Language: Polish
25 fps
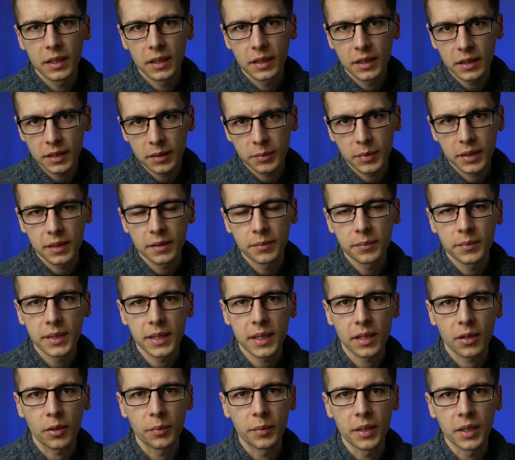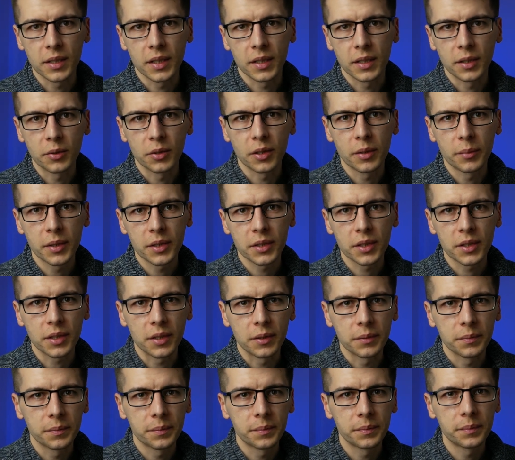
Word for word: żeby zarobić na nieruchomości.